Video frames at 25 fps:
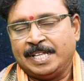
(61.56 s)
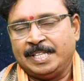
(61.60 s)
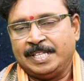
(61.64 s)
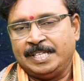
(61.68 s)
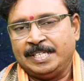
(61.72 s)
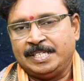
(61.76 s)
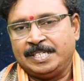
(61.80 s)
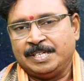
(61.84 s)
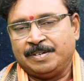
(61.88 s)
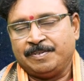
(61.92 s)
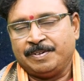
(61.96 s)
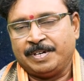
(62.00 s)

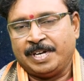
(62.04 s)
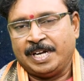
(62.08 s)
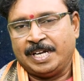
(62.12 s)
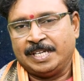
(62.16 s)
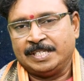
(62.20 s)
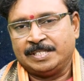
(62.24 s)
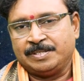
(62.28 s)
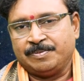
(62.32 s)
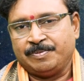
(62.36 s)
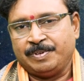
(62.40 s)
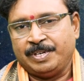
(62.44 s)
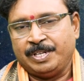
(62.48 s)
సాధించే
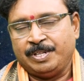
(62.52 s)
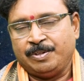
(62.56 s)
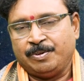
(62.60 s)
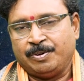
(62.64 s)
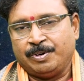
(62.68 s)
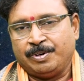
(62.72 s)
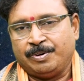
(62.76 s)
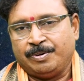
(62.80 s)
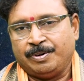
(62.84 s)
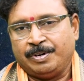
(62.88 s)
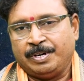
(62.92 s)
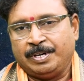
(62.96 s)
అవకాశం అనేది
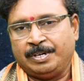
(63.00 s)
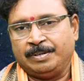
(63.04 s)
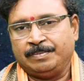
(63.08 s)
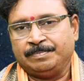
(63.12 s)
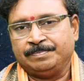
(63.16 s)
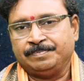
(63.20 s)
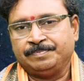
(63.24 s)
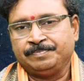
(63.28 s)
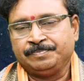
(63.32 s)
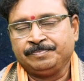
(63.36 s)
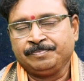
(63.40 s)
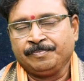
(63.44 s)
ఒకటి ఉండటం
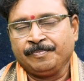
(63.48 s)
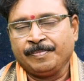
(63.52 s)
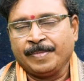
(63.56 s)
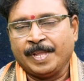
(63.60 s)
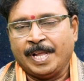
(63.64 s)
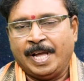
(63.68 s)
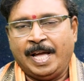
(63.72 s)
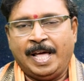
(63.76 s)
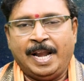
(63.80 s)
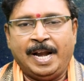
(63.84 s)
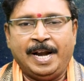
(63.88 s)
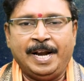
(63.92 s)

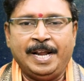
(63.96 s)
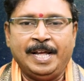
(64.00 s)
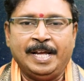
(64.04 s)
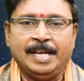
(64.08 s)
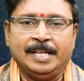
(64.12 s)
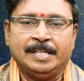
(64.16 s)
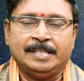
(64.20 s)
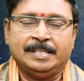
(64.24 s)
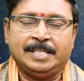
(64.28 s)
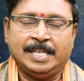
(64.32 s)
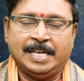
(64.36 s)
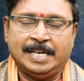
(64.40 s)
అలానే
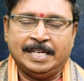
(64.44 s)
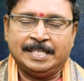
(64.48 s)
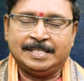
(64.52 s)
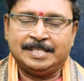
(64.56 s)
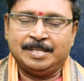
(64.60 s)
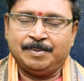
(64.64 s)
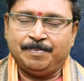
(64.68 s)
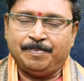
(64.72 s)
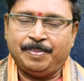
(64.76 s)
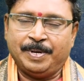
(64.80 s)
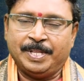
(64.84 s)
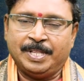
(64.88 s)
ధన
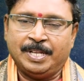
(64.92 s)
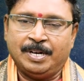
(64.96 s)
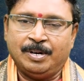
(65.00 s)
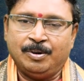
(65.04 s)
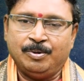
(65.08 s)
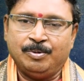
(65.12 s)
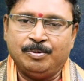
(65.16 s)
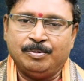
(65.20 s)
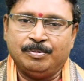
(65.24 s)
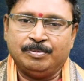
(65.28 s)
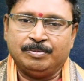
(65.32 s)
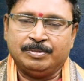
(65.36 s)

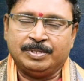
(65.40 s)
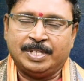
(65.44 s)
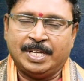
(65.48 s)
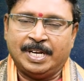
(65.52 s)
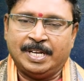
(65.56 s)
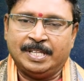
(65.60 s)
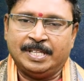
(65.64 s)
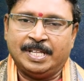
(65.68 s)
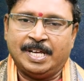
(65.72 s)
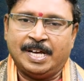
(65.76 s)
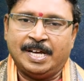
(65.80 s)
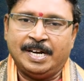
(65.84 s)
సంపదలు
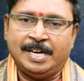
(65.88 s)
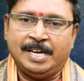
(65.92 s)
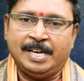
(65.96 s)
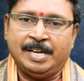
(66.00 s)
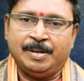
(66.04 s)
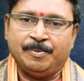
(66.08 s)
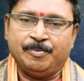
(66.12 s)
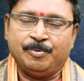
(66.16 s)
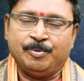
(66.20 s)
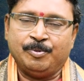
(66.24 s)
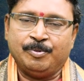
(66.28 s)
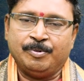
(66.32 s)

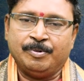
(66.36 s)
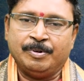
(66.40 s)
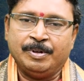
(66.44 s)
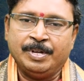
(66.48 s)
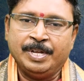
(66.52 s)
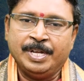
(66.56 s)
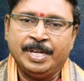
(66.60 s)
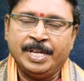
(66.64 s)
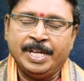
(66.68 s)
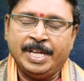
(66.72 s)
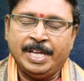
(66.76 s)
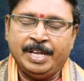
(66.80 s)
ధనధాన్యము
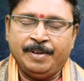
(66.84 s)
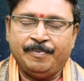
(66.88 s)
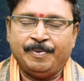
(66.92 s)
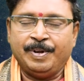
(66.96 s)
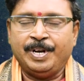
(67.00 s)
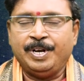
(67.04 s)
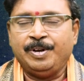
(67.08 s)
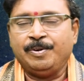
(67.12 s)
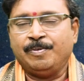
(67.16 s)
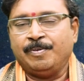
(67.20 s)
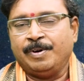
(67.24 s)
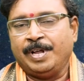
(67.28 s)

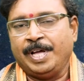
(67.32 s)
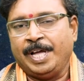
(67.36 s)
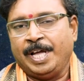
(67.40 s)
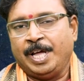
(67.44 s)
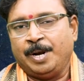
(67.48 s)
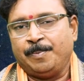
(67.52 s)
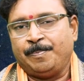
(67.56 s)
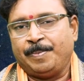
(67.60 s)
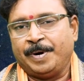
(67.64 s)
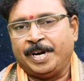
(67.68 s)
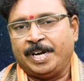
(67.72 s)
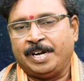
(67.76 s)
ఇవన్నీ కూడా
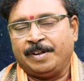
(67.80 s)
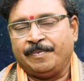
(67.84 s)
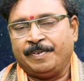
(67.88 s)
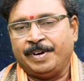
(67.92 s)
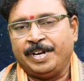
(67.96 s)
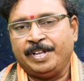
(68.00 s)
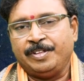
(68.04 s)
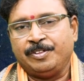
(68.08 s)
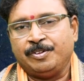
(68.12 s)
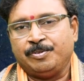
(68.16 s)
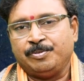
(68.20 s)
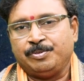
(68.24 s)
ఏర్పడటం
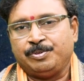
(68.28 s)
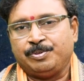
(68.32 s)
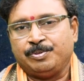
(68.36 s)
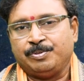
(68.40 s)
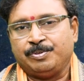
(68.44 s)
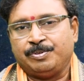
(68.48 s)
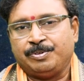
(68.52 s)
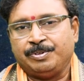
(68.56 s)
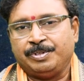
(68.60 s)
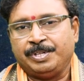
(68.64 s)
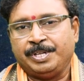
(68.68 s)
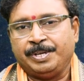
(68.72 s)
అనేది జరుగుతూ
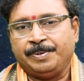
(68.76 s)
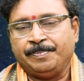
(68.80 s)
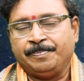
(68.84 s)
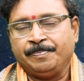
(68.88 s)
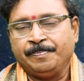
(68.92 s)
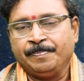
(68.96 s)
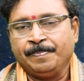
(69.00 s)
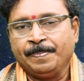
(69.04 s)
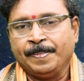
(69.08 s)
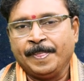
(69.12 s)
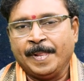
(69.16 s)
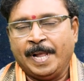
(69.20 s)
ఉంటుంది
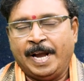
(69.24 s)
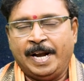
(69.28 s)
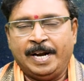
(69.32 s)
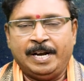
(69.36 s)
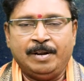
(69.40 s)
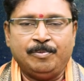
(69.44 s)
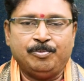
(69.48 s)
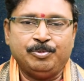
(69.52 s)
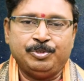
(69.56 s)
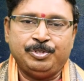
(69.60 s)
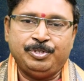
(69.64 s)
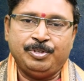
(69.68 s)

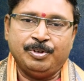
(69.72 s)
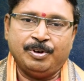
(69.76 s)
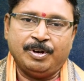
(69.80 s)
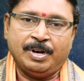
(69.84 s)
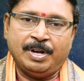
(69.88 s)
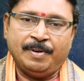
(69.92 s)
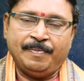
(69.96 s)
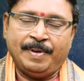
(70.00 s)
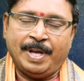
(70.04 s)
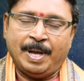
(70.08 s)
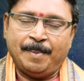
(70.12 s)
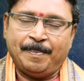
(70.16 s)
అంటే
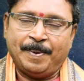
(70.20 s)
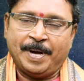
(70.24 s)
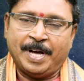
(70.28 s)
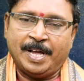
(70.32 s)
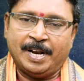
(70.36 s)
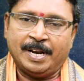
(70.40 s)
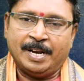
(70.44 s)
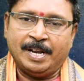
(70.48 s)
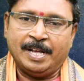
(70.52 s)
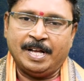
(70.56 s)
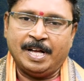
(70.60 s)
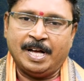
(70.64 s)
ఉద్యోగ
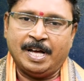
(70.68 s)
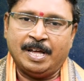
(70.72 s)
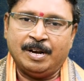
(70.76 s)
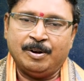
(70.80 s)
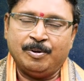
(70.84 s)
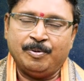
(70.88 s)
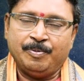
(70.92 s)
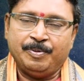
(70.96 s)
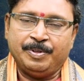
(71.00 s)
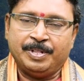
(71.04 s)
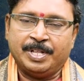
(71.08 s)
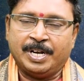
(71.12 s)
వ్యాపార
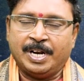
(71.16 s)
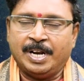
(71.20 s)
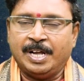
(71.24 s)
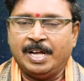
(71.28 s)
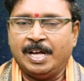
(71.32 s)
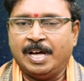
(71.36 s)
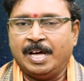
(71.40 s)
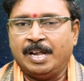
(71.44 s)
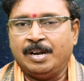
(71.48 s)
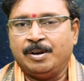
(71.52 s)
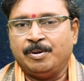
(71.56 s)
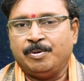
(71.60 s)
రంగాల్లో వివిధ
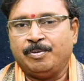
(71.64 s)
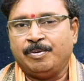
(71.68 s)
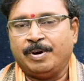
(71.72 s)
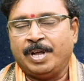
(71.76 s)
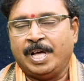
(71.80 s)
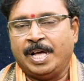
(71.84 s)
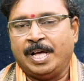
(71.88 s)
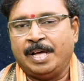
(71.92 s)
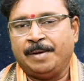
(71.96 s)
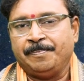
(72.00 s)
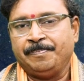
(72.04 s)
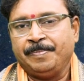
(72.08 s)
రంగాల్లో
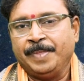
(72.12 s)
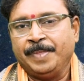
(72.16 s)
కూడా